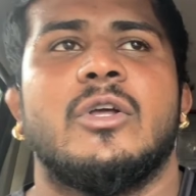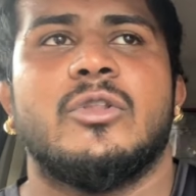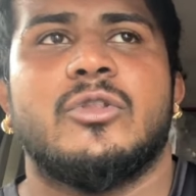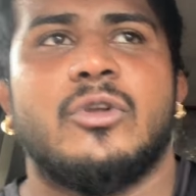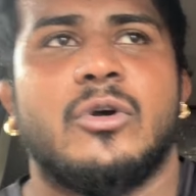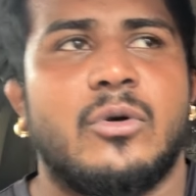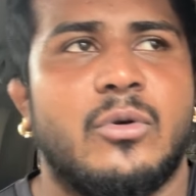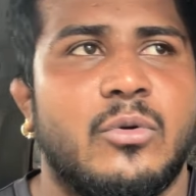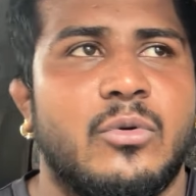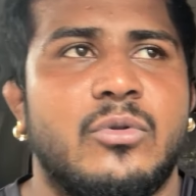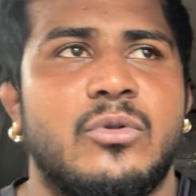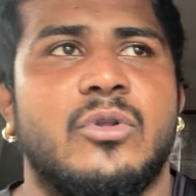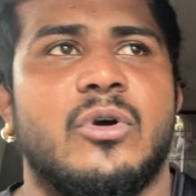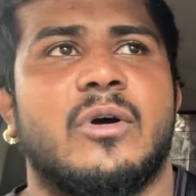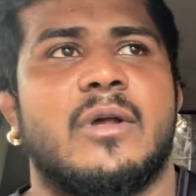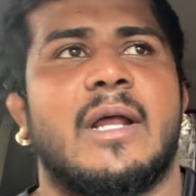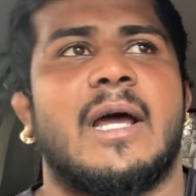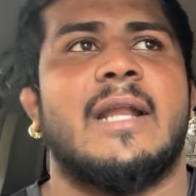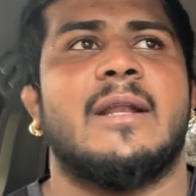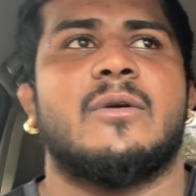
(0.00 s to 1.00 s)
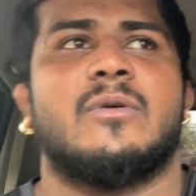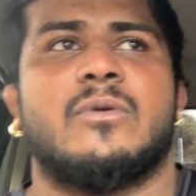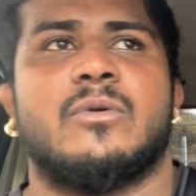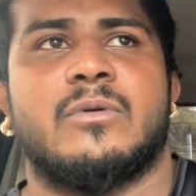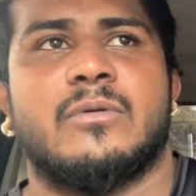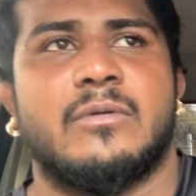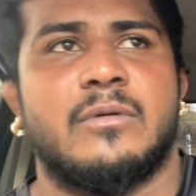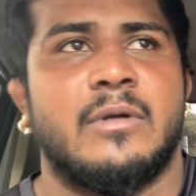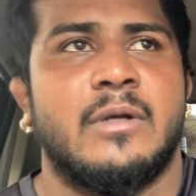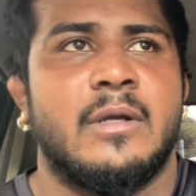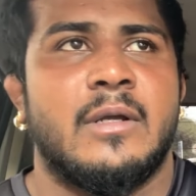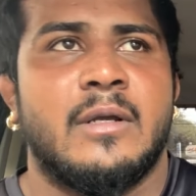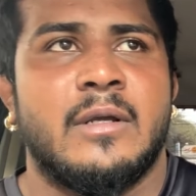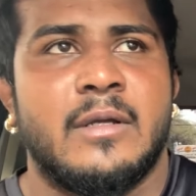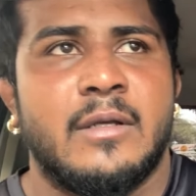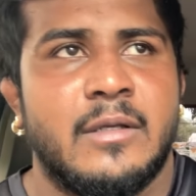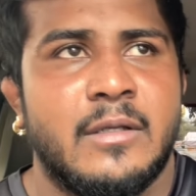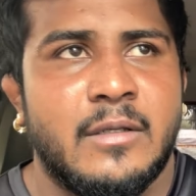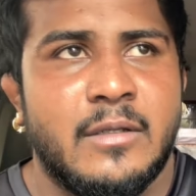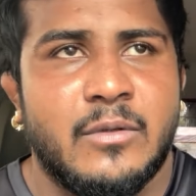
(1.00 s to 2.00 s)
तो उन दौरान
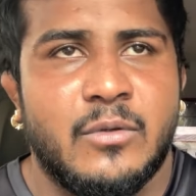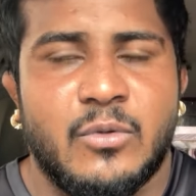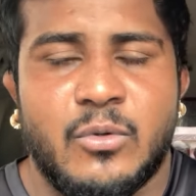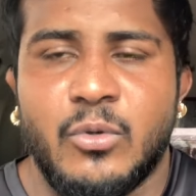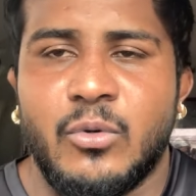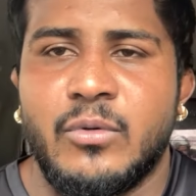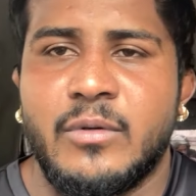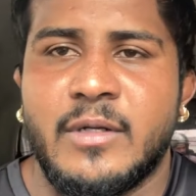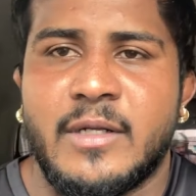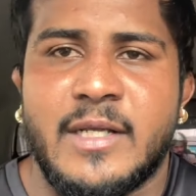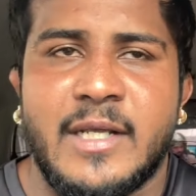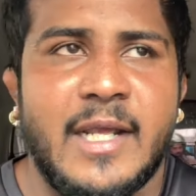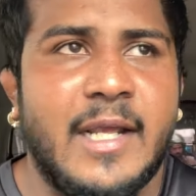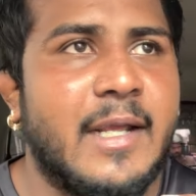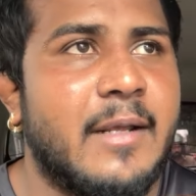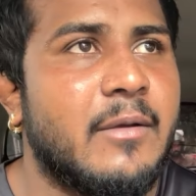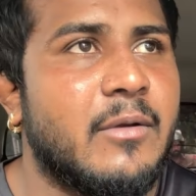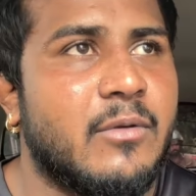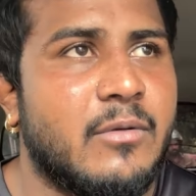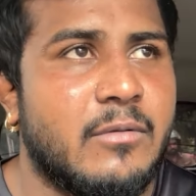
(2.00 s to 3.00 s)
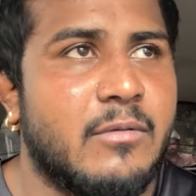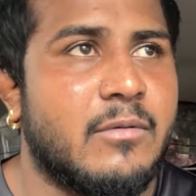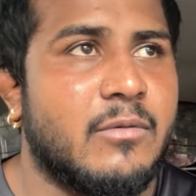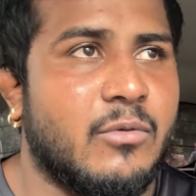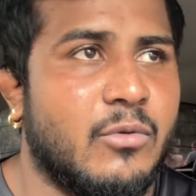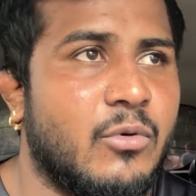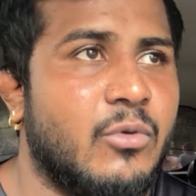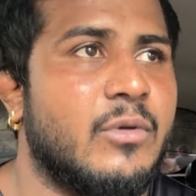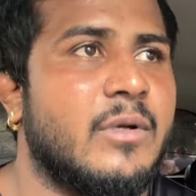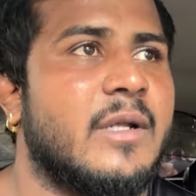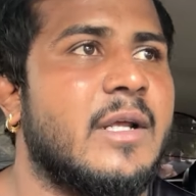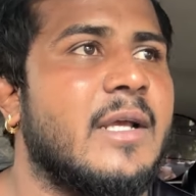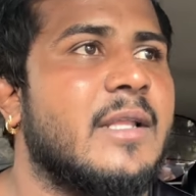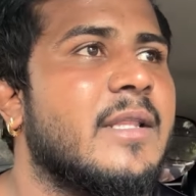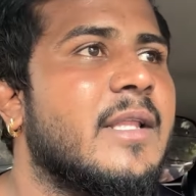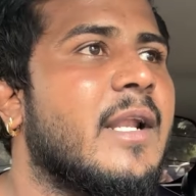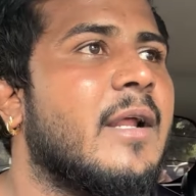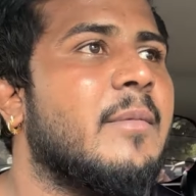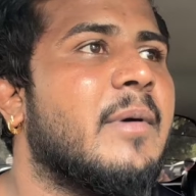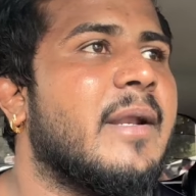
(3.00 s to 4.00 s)
खून खून के
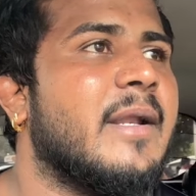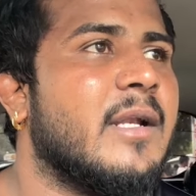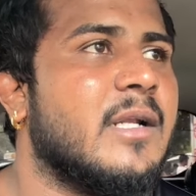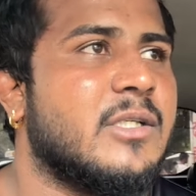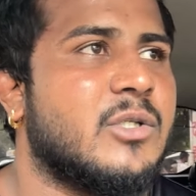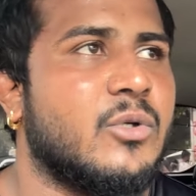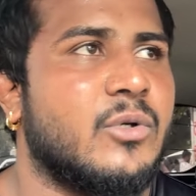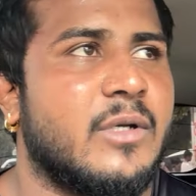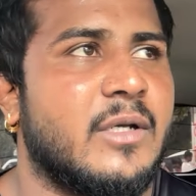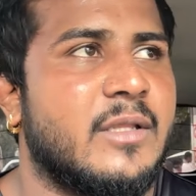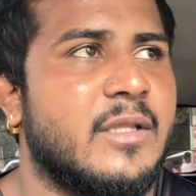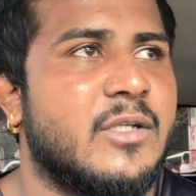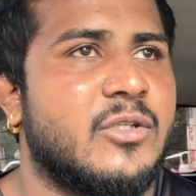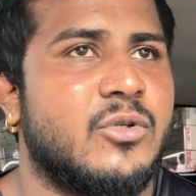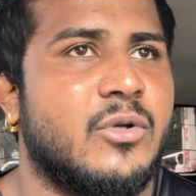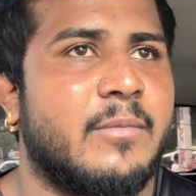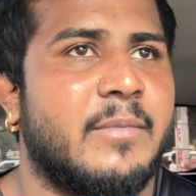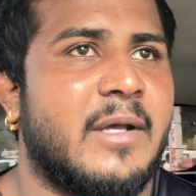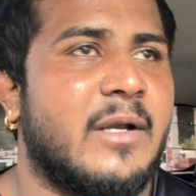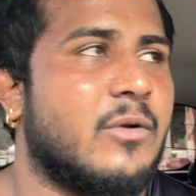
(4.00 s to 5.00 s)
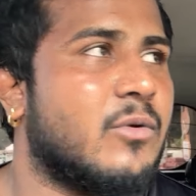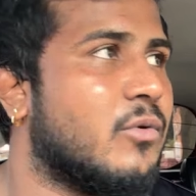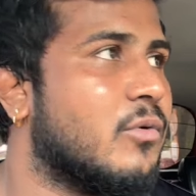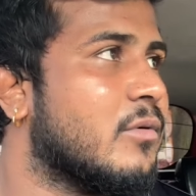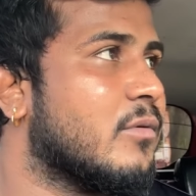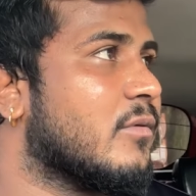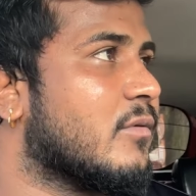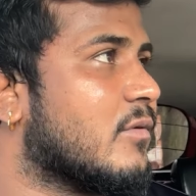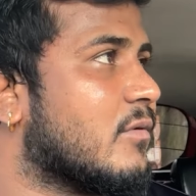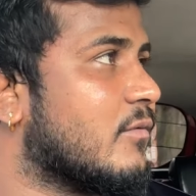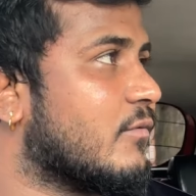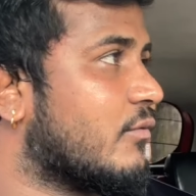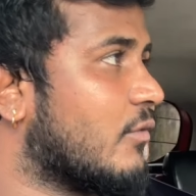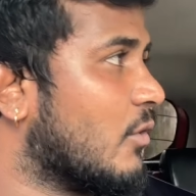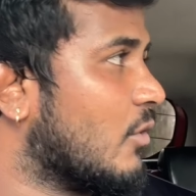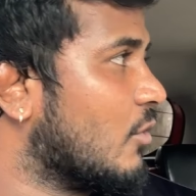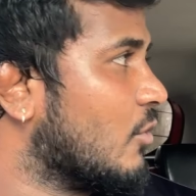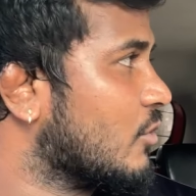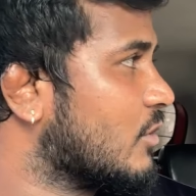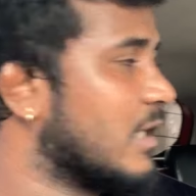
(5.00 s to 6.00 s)
अंदर हमारे नसों के अंदर जो हमारा खून
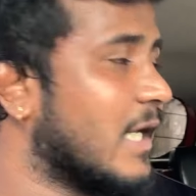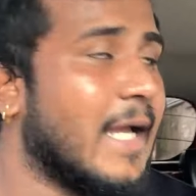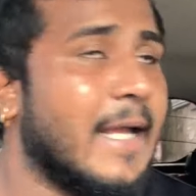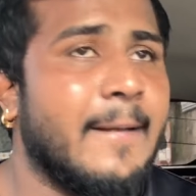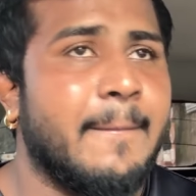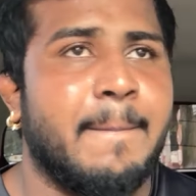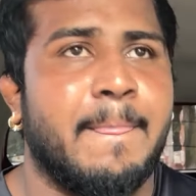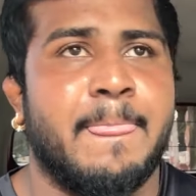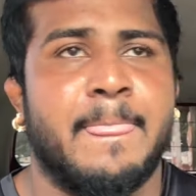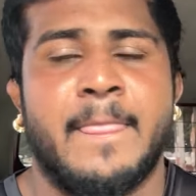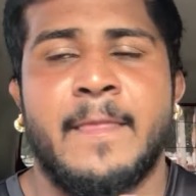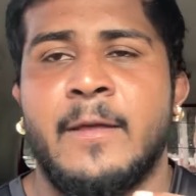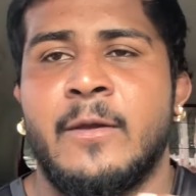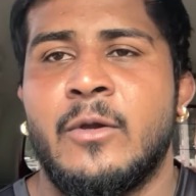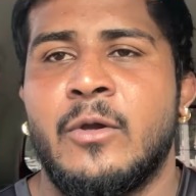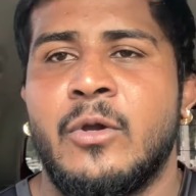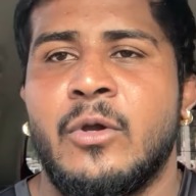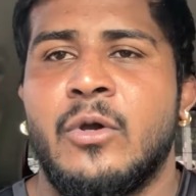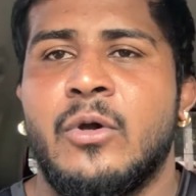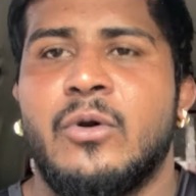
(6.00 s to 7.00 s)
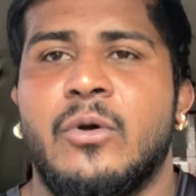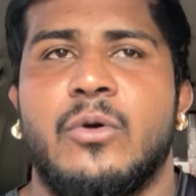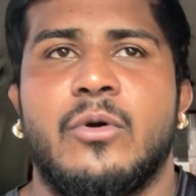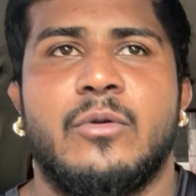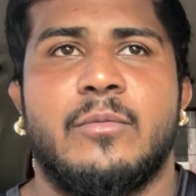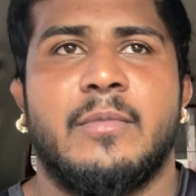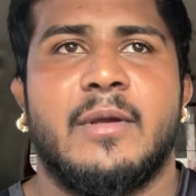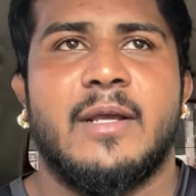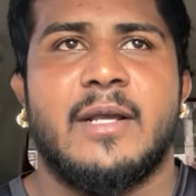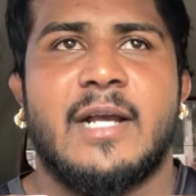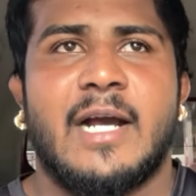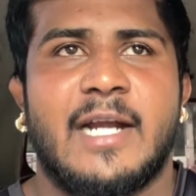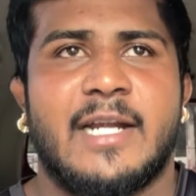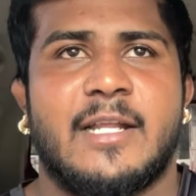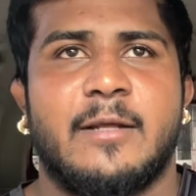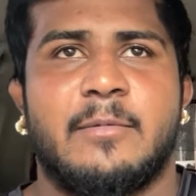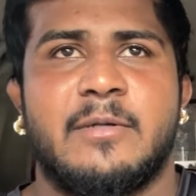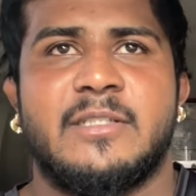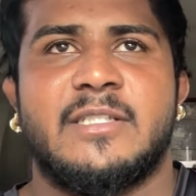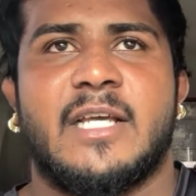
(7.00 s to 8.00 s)
फ्लो होता है उनमें
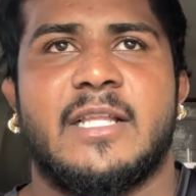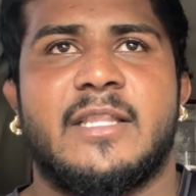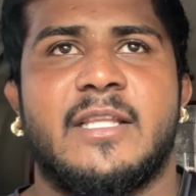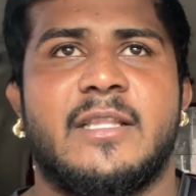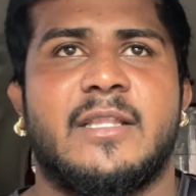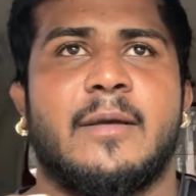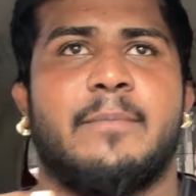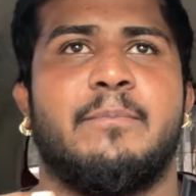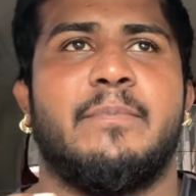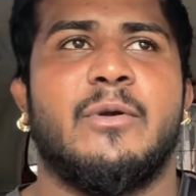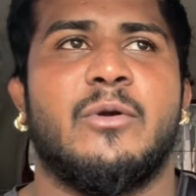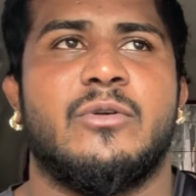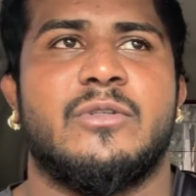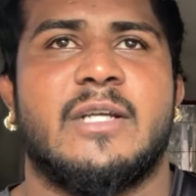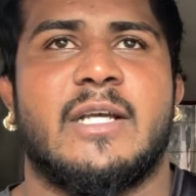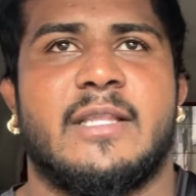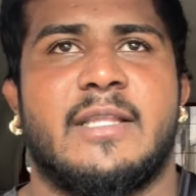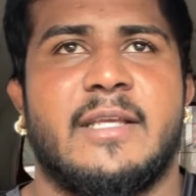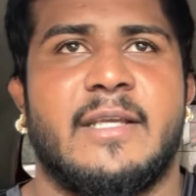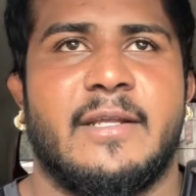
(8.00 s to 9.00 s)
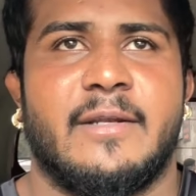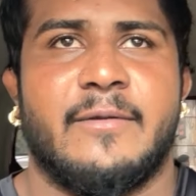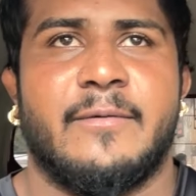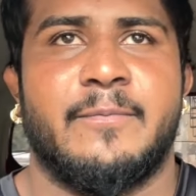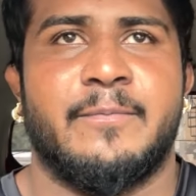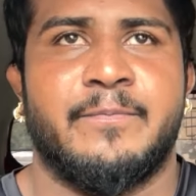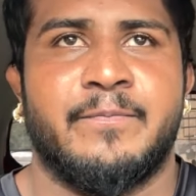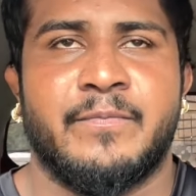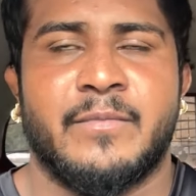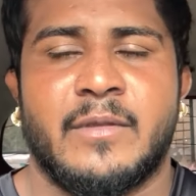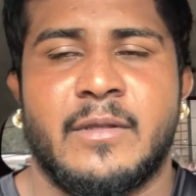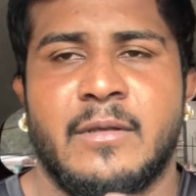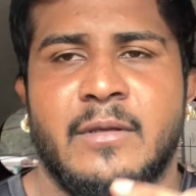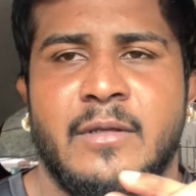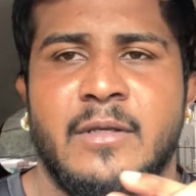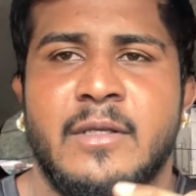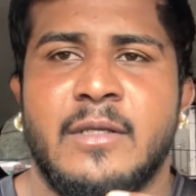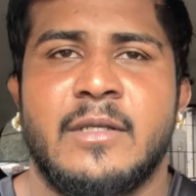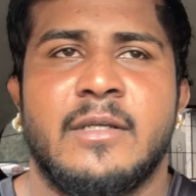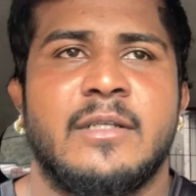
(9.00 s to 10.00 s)
गाठे बन जाते हैं धब्बे हो जाते
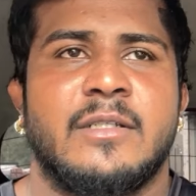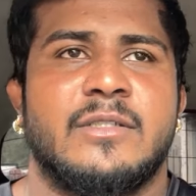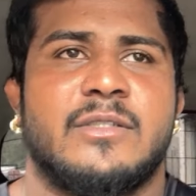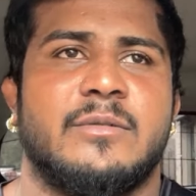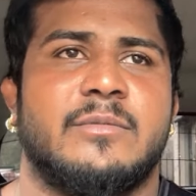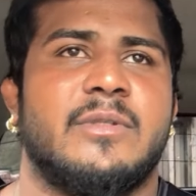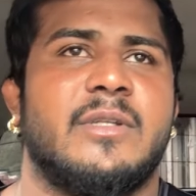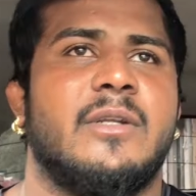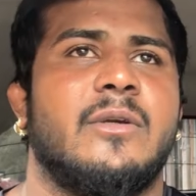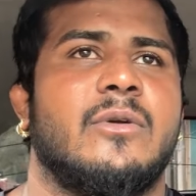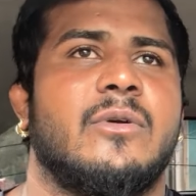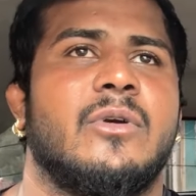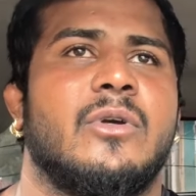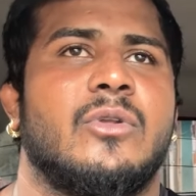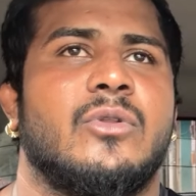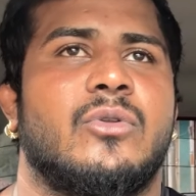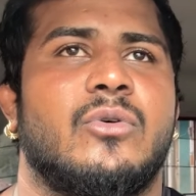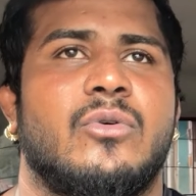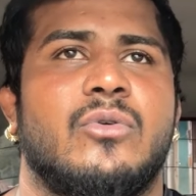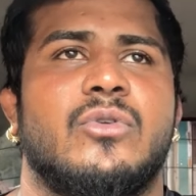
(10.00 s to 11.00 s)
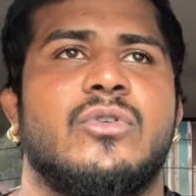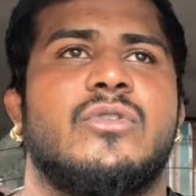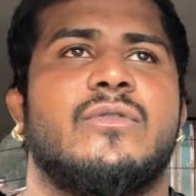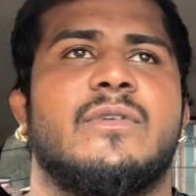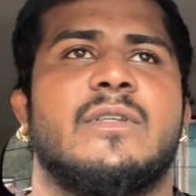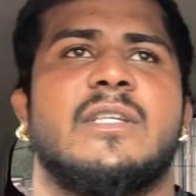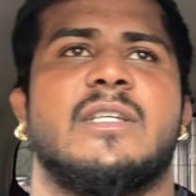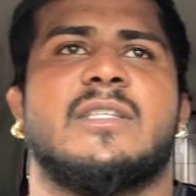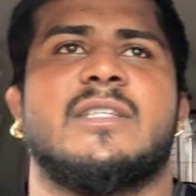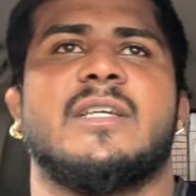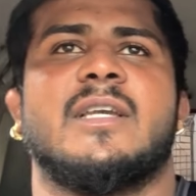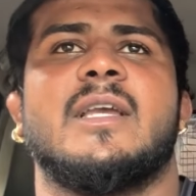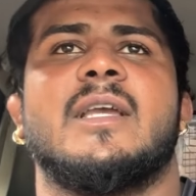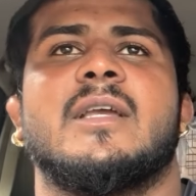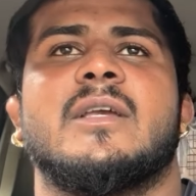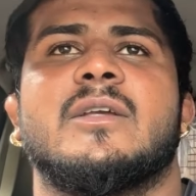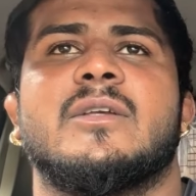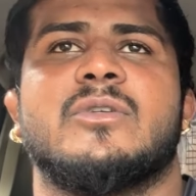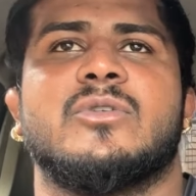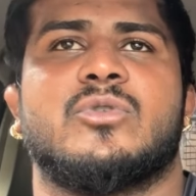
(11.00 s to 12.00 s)
हैं समझ रहे हो तो उस वजह से
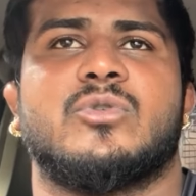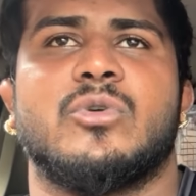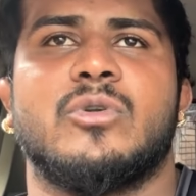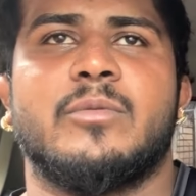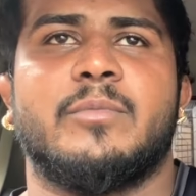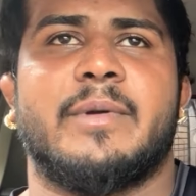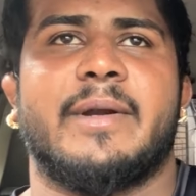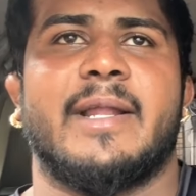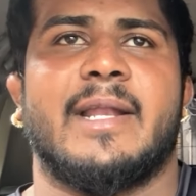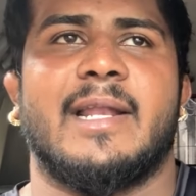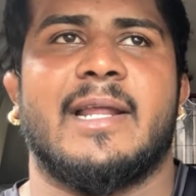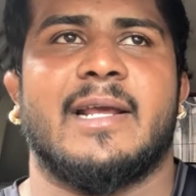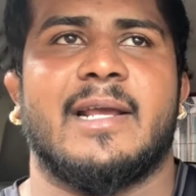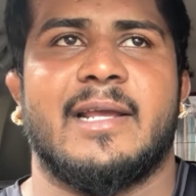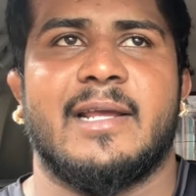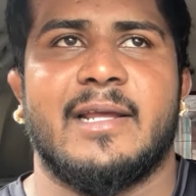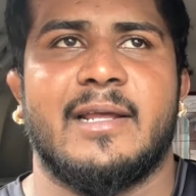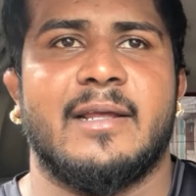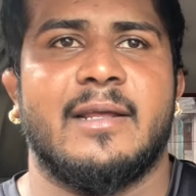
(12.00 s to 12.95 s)
सुन पड़ लगे